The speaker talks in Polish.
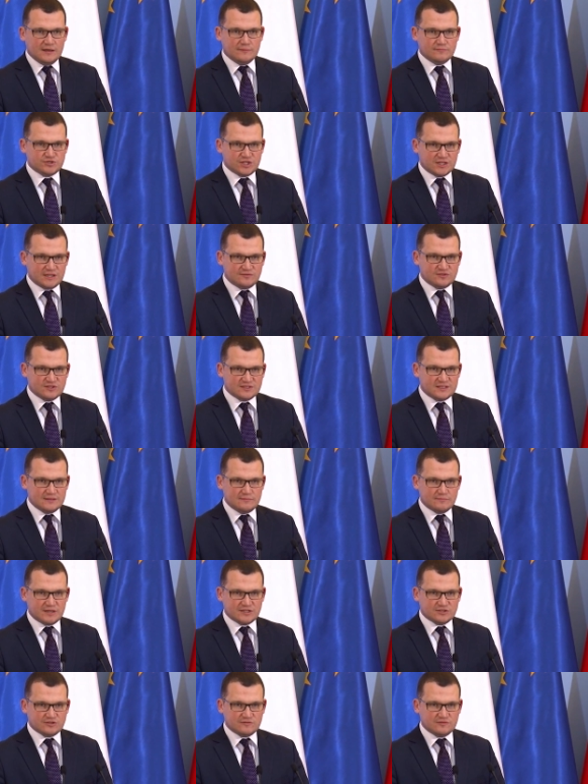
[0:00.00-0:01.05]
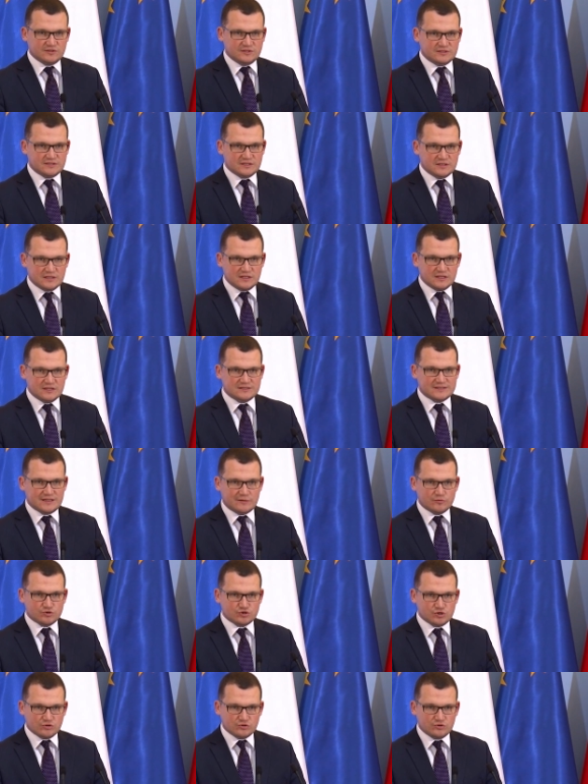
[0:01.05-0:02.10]
przede wszystkim pracownicy
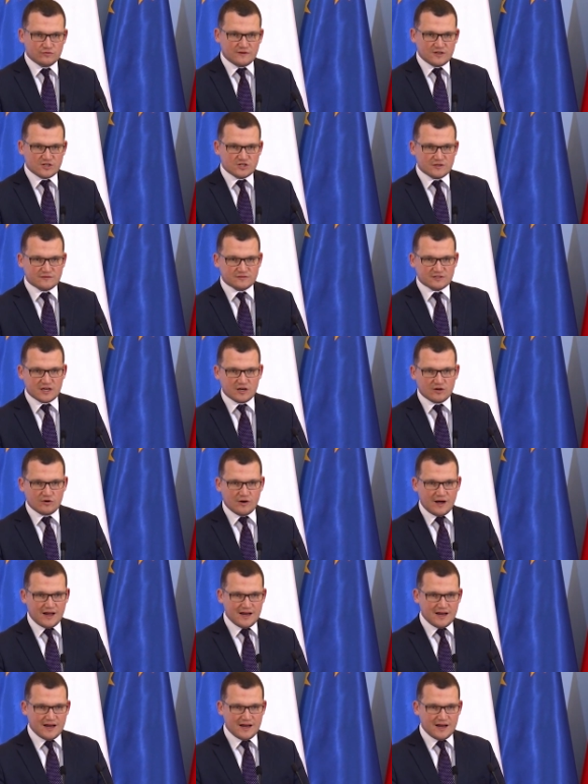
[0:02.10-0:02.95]
samorządu warszawskiego,